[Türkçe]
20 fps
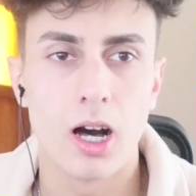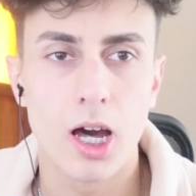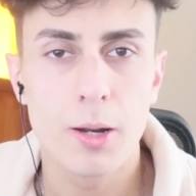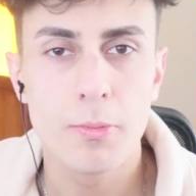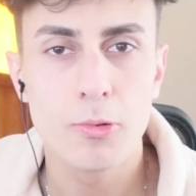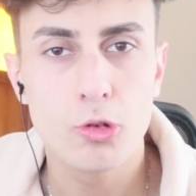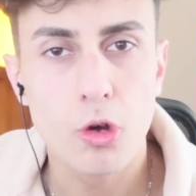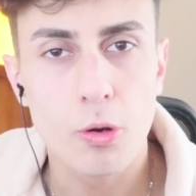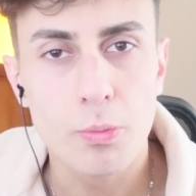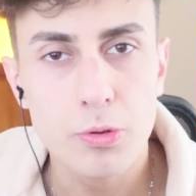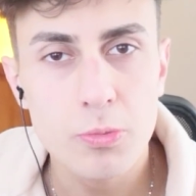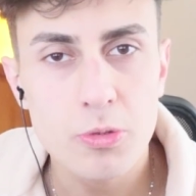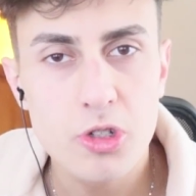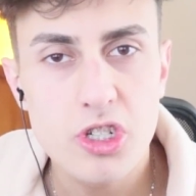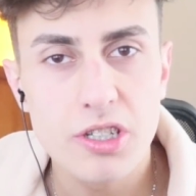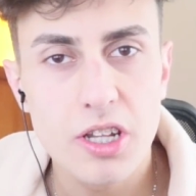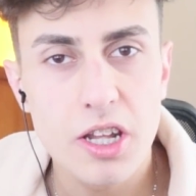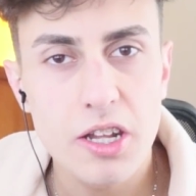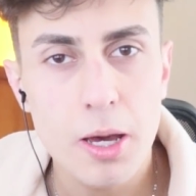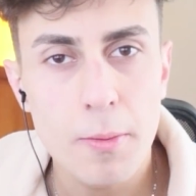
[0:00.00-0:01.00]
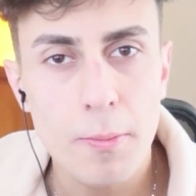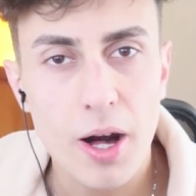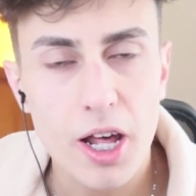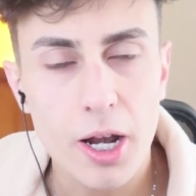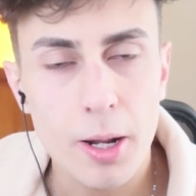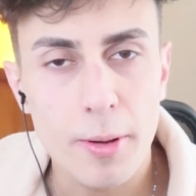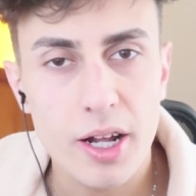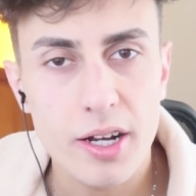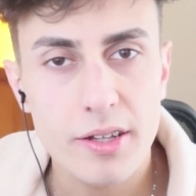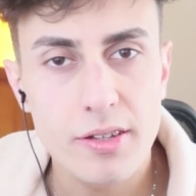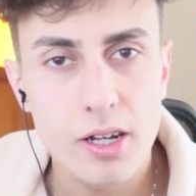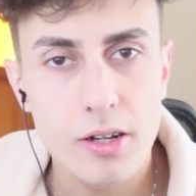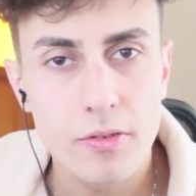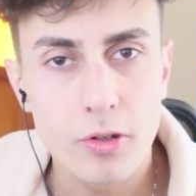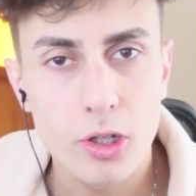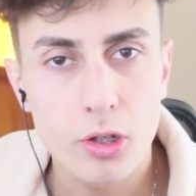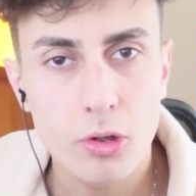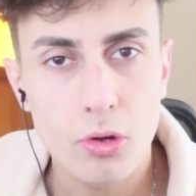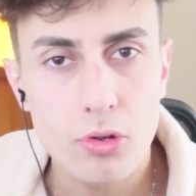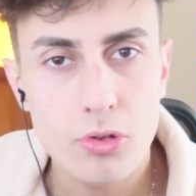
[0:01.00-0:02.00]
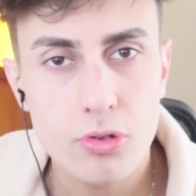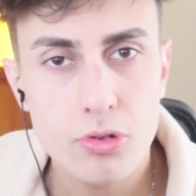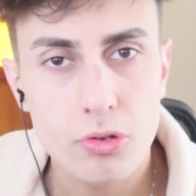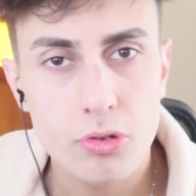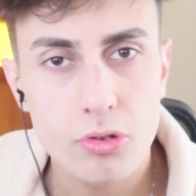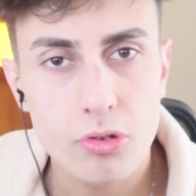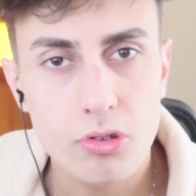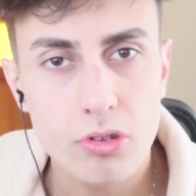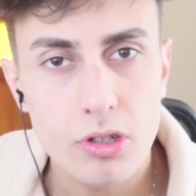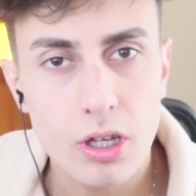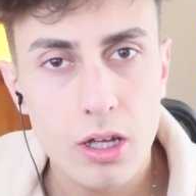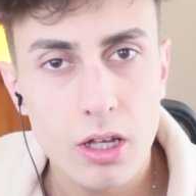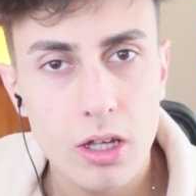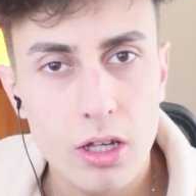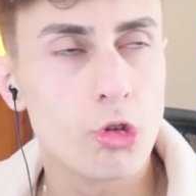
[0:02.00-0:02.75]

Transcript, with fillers: Harbi toplum içinde niye bağıra bağıra telefonda konuşuyorsunuz ya?